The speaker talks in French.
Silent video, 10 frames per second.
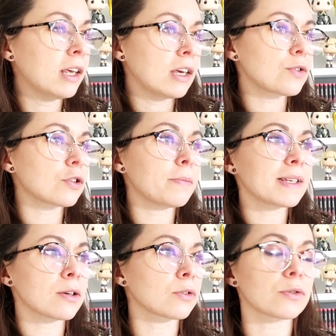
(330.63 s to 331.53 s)
et je suis pas
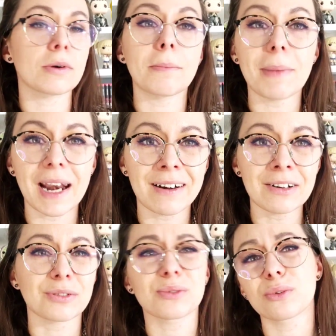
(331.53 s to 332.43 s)
sûre que ce soit malin
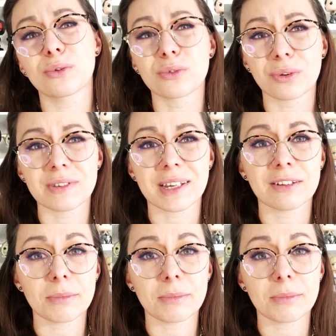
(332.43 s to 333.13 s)
en tant que concurrent direct de